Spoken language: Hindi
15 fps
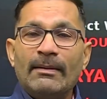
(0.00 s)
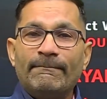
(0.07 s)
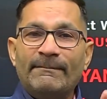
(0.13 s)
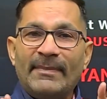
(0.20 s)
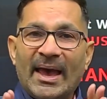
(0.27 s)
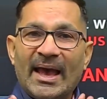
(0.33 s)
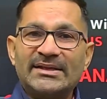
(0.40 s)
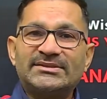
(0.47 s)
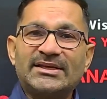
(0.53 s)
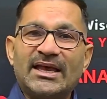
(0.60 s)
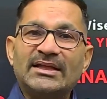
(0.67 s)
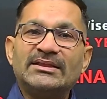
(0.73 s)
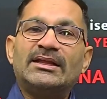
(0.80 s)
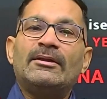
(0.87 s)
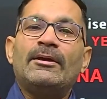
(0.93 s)
मैथ्स के
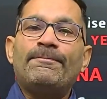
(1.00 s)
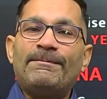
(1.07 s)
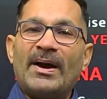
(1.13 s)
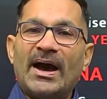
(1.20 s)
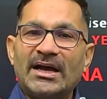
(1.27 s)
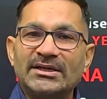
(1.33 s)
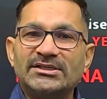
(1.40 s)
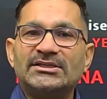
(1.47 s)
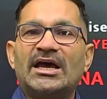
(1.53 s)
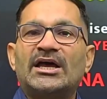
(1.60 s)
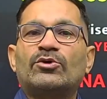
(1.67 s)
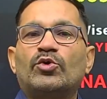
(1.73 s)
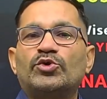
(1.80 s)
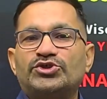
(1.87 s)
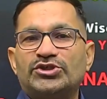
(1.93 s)
अंदर पांच हजार
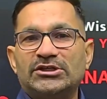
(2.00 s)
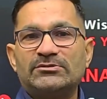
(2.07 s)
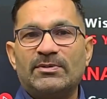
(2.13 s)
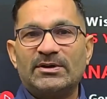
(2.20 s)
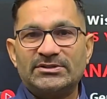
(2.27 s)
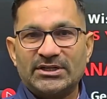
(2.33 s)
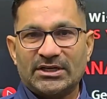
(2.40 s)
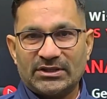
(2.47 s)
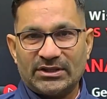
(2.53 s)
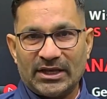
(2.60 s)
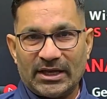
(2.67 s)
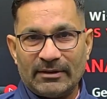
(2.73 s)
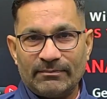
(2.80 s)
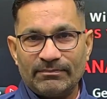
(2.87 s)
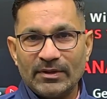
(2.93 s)
क्वेश्चन बन सकते
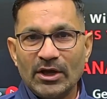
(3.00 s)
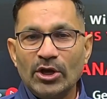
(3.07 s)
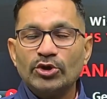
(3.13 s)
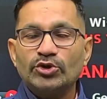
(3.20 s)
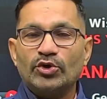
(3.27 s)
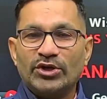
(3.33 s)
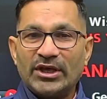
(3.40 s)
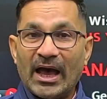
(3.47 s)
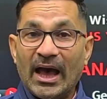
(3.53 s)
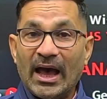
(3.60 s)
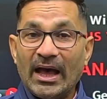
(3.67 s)
हैं तो क्या